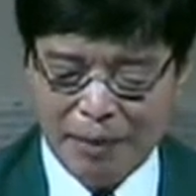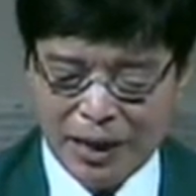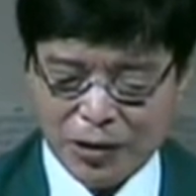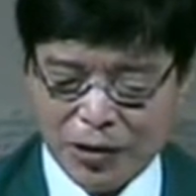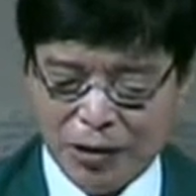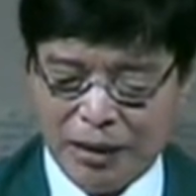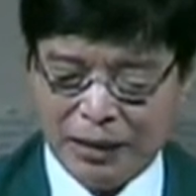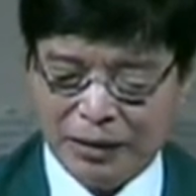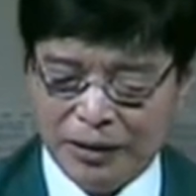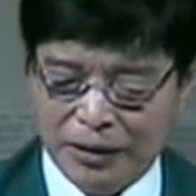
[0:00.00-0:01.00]

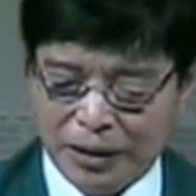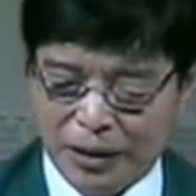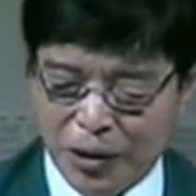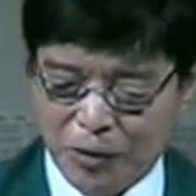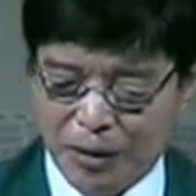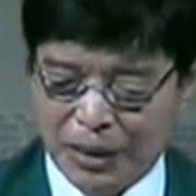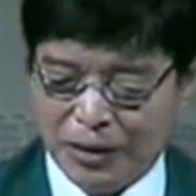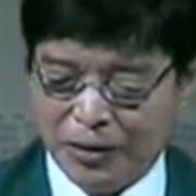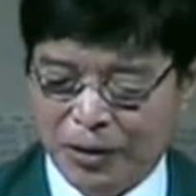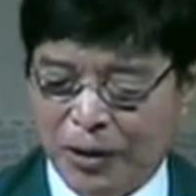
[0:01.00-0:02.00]
맞춰왔던 그
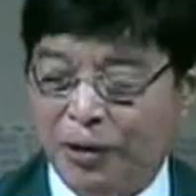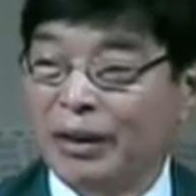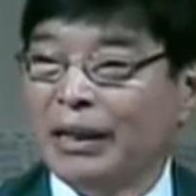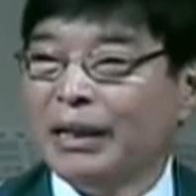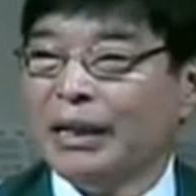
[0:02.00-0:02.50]
중에서도